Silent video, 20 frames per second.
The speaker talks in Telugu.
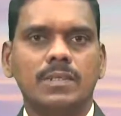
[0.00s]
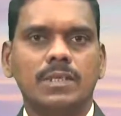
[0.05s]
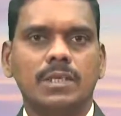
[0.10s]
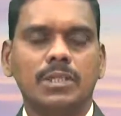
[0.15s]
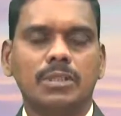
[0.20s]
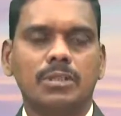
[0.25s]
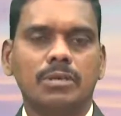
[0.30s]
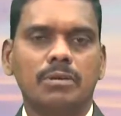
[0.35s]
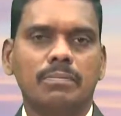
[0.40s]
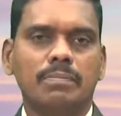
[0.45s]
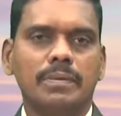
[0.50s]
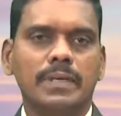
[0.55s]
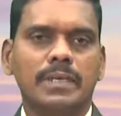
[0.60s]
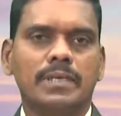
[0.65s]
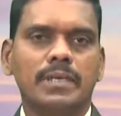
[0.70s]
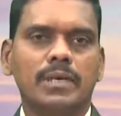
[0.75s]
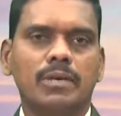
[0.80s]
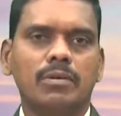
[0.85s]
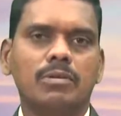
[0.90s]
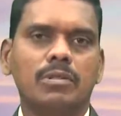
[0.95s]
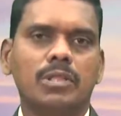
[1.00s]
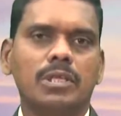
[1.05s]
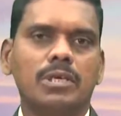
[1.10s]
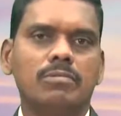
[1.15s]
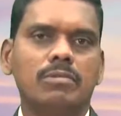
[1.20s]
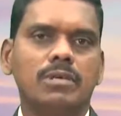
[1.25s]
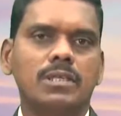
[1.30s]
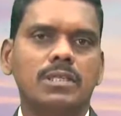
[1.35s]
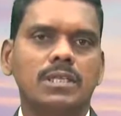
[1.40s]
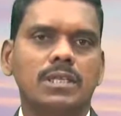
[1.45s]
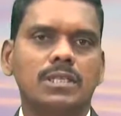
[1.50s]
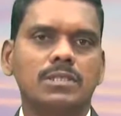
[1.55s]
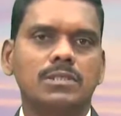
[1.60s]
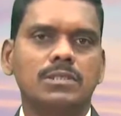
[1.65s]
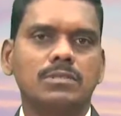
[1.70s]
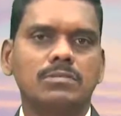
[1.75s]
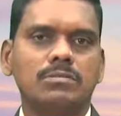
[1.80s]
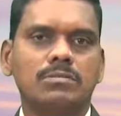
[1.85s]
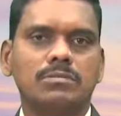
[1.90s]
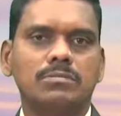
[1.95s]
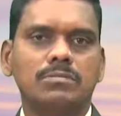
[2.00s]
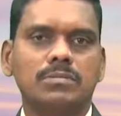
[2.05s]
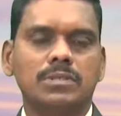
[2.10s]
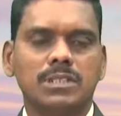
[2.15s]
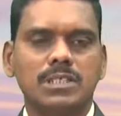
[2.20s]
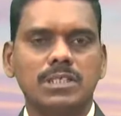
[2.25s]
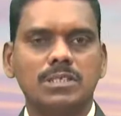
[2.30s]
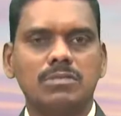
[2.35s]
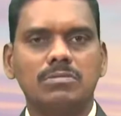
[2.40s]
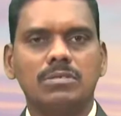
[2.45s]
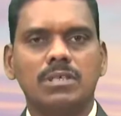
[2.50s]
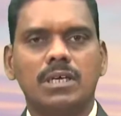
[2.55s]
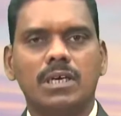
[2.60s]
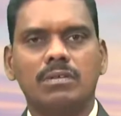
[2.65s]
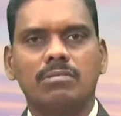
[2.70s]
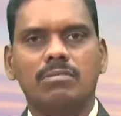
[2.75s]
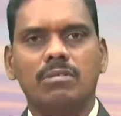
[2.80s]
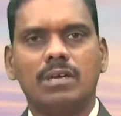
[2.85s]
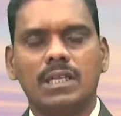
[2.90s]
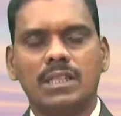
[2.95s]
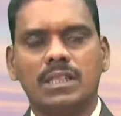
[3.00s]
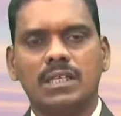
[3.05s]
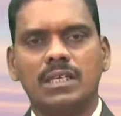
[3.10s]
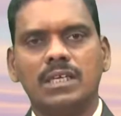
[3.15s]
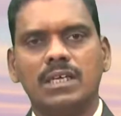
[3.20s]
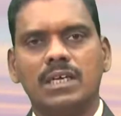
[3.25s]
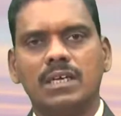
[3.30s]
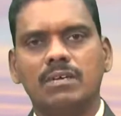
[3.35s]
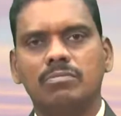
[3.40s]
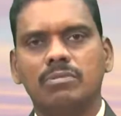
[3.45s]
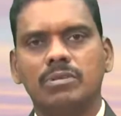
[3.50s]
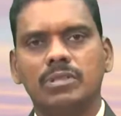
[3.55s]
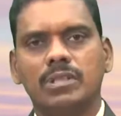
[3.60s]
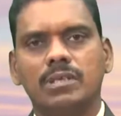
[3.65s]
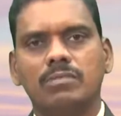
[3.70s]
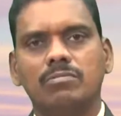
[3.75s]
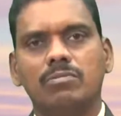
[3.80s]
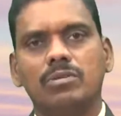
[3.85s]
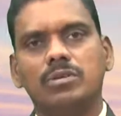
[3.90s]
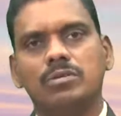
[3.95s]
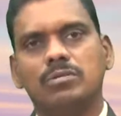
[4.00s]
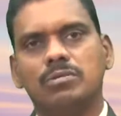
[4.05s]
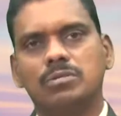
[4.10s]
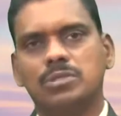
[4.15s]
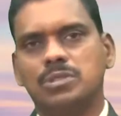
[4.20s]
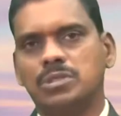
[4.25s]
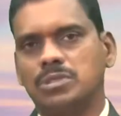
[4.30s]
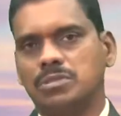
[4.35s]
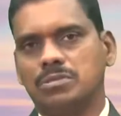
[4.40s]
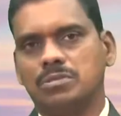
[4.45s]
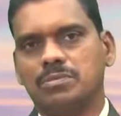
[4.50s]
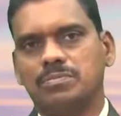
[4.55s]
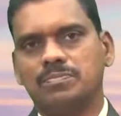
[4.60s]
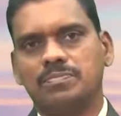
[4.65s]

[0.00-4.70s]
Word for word: ఎందుకు పెట్టాడో దేవుడికి తెలుసు నీకు నాకు అర్థం కాకపోతే ఊరుకూర్చో